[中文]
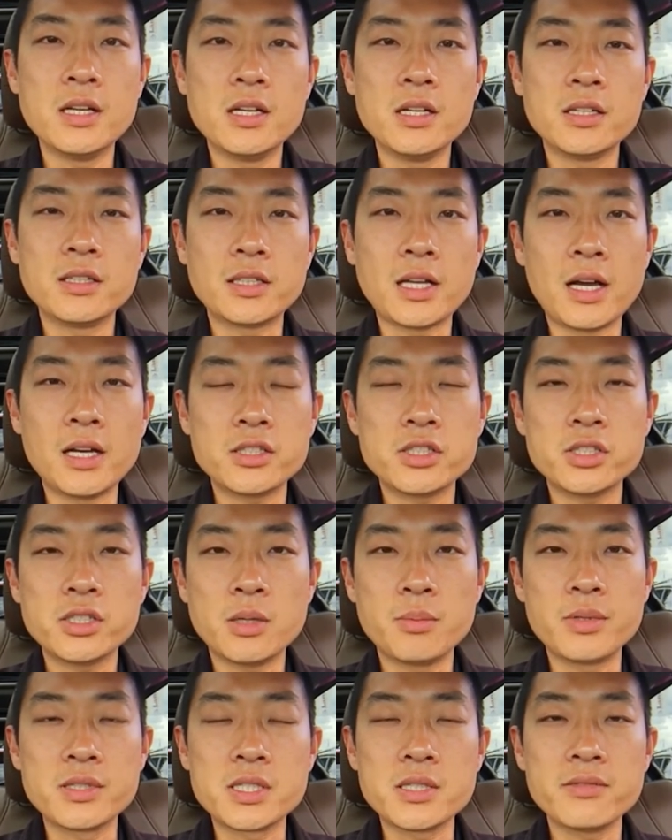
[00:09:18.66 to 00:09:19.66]
大家知道
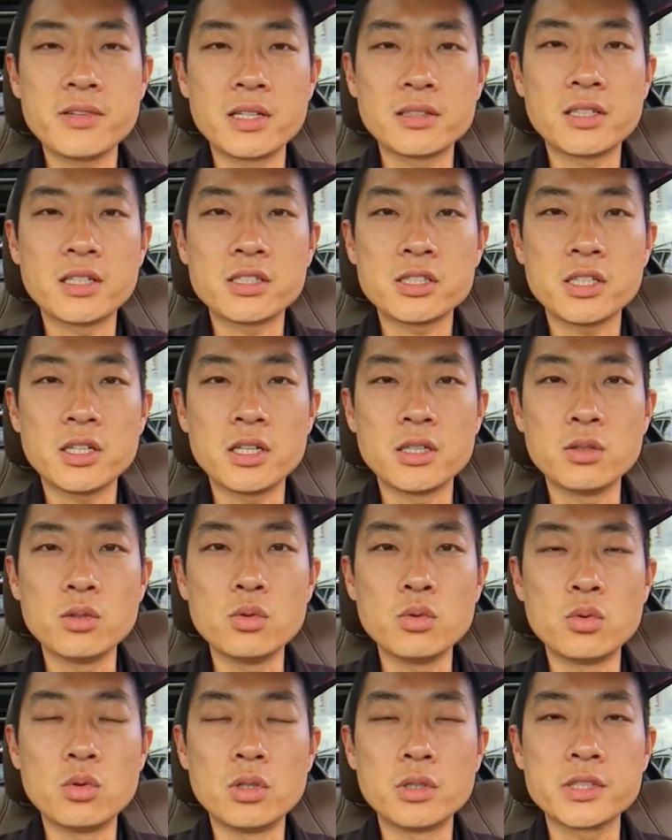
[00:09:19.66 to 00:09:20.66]
Pacifica 当时很
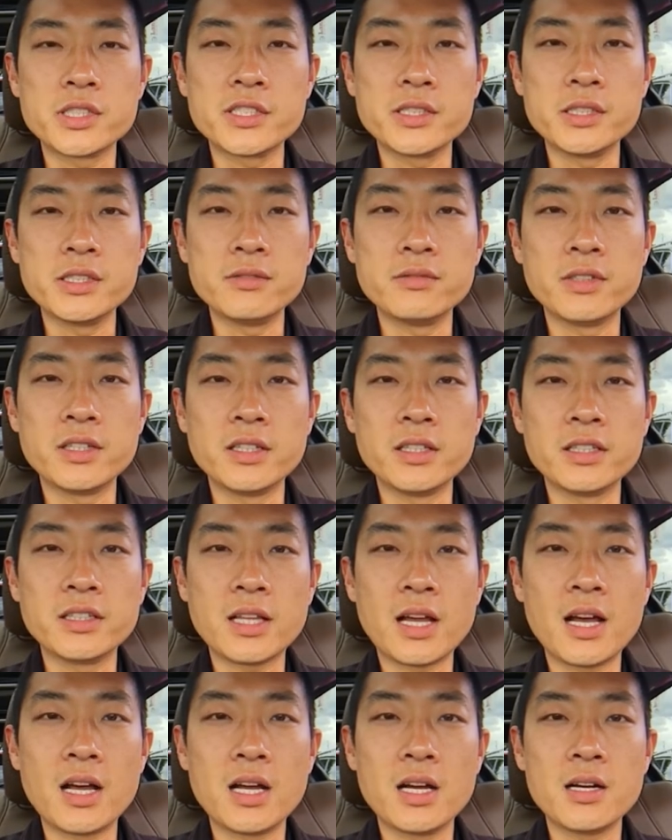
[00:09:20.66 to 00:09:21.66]
火，是因为
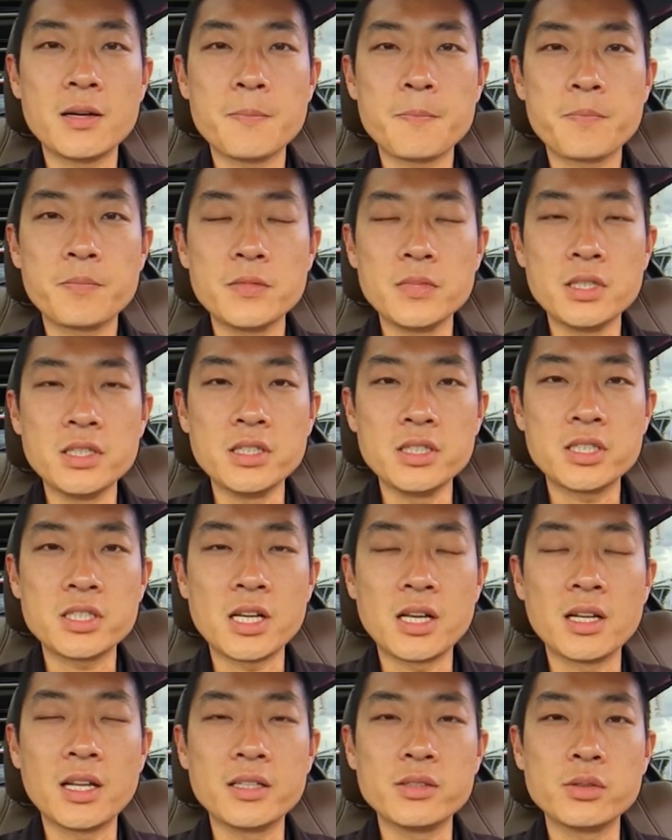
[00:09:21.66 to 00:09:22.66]
它一上
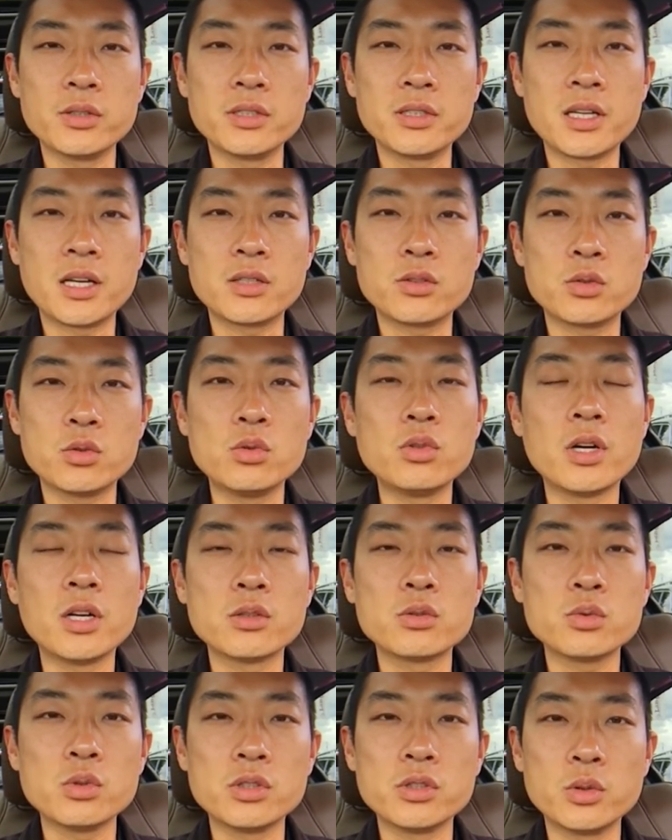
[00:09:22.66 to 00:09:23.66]
来就跟大家说我要
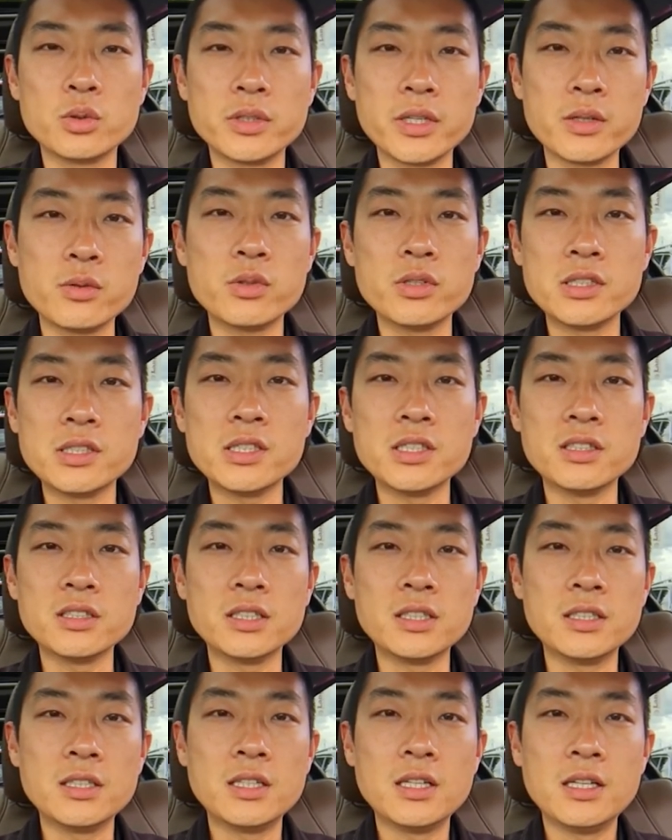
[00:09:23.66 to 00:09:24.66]
做油电混合的。
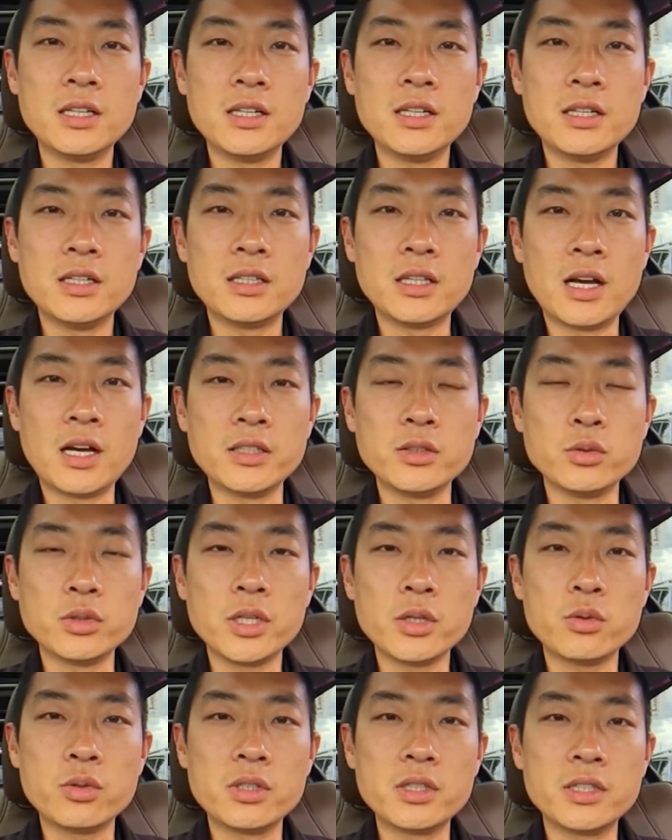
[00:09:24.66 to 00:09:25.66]
那油电
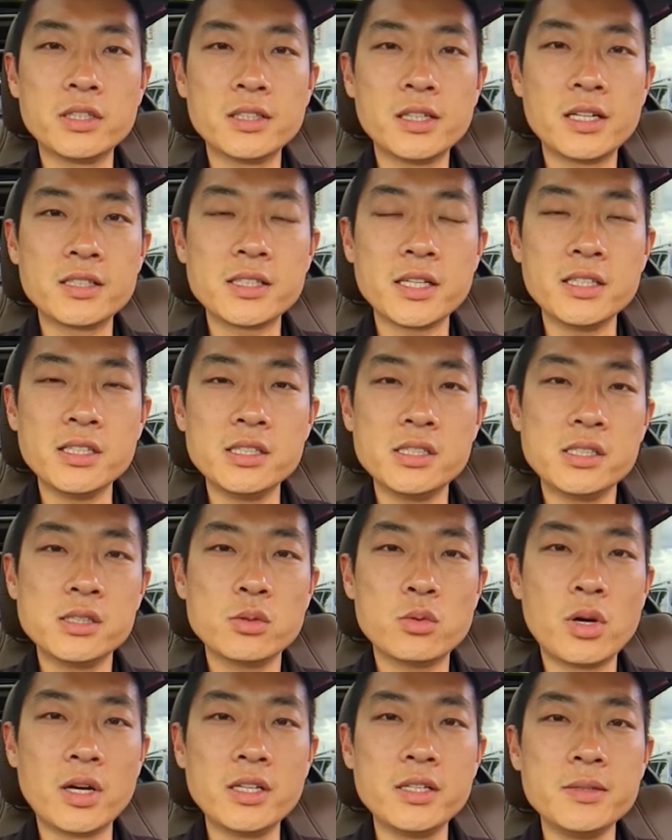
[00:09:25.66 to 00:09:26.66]
混合呢，在17
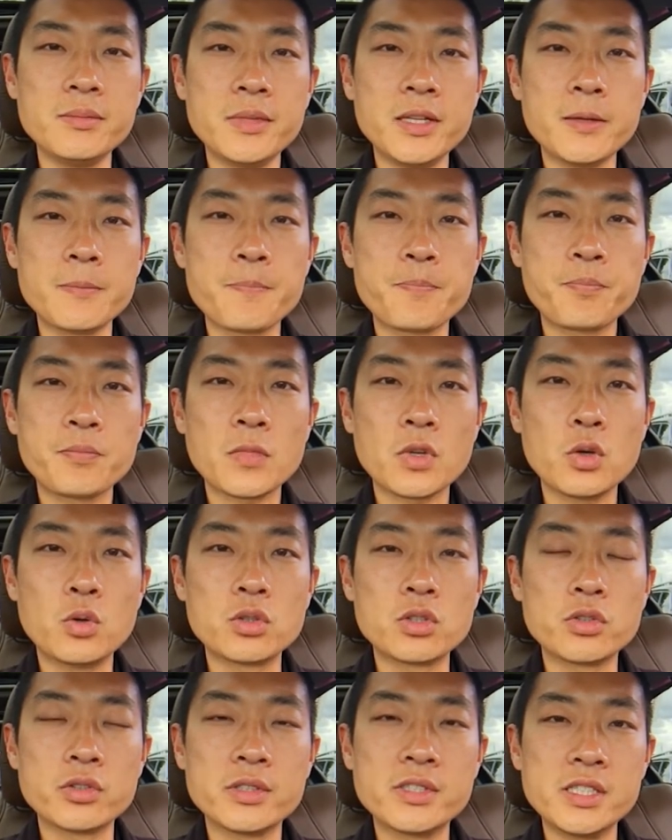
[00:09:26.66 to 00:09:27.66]
款里面，或者
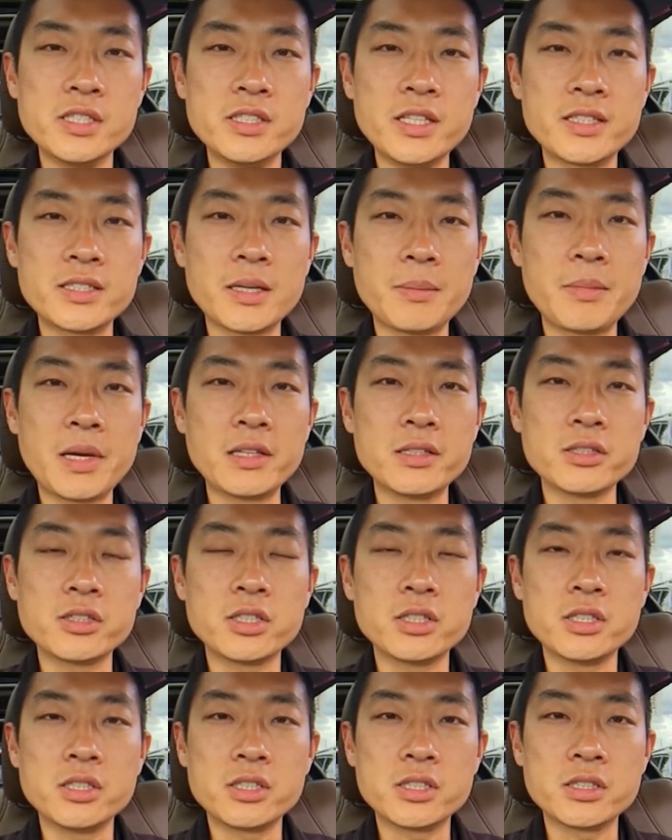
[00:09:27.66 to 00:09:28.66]
说今年在卖的车里
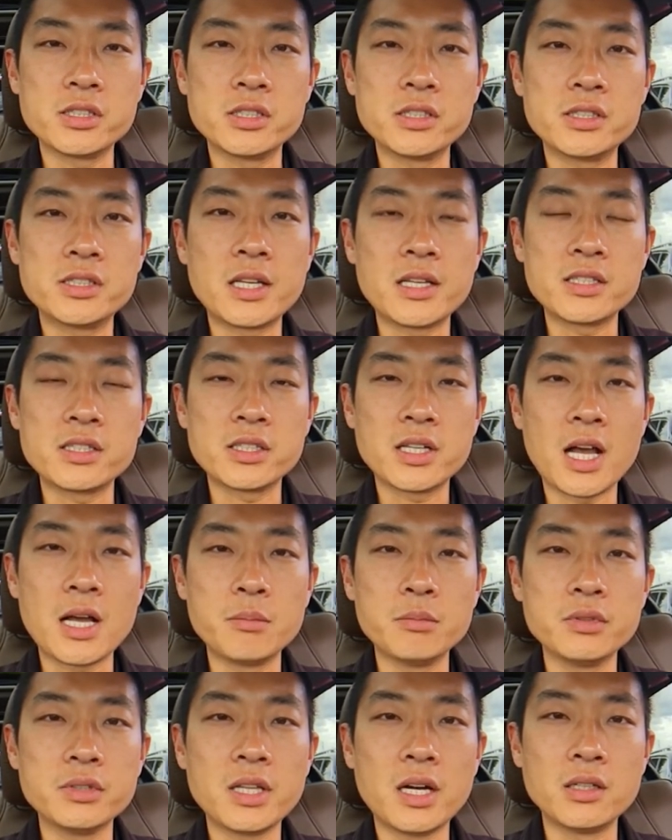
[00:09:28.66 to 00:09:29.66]
是暂时看不
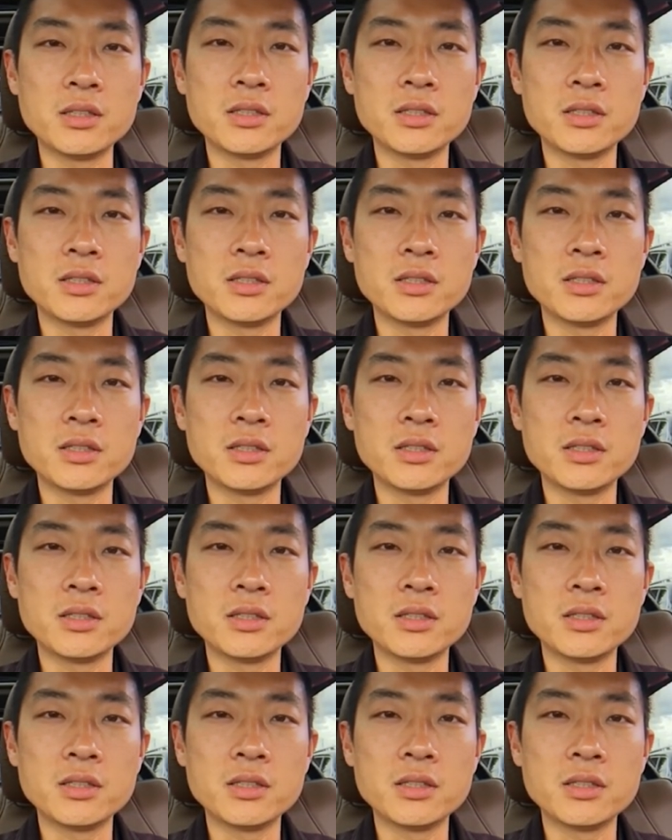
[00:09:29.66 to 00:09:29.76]
到